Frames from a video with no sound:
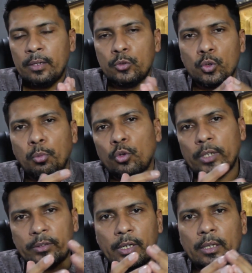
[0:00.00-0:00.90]
जो
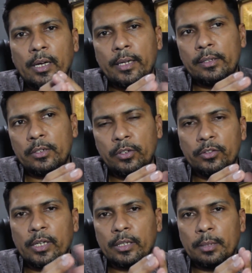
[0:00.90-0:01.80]
बुरसा से आता है दनिजली
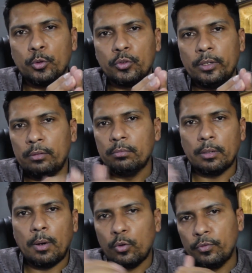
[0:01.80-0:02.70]
से आता है मोस्टली
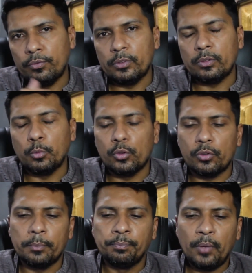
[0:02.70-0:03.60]
मतलब आउट ऑफ इस्तांबुल
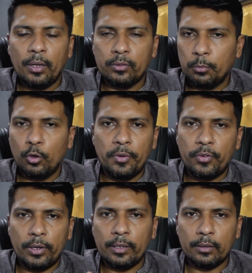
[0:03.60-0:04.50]
से इस्तांबुल में
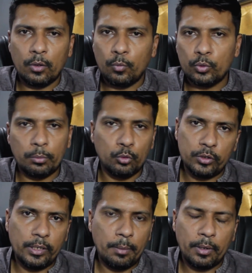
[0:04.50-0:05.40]
ड्रिलिंग और वो सब
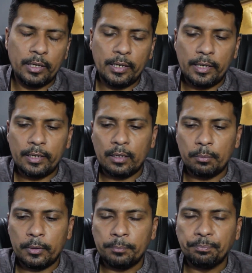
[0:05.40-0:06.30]
कुछ नहीं है पानी नहीं है इनका
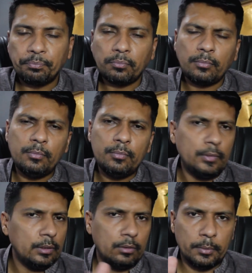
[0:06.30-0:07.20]
अपना
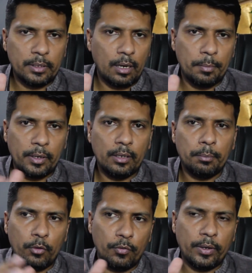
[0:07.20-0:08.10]
समंदर का पानी ये
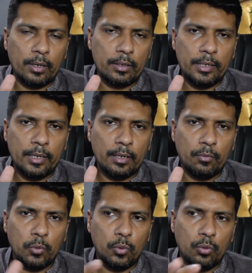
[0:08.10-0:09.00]
प्योरीफाई करते हैं लेकिन
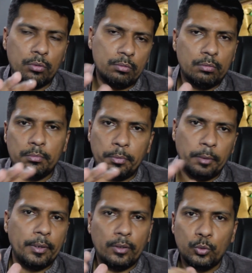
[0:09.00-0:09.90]
वो फिर
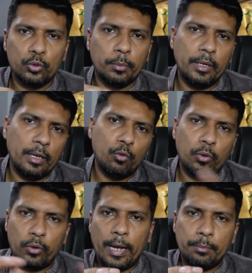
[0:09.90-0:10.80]
भी यूजेबल नहीं है वो
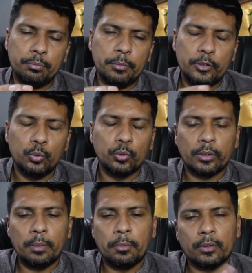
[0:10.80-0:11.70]
टैप में यूज़
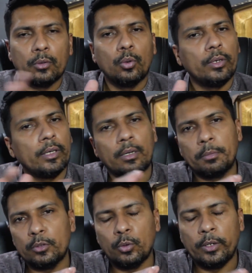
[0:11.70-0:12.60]
होता है बर्तन धो लिए
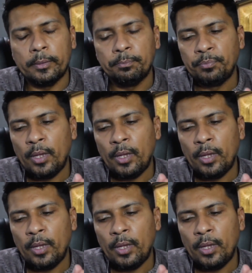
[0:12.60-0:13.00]
कपड़े धो लिए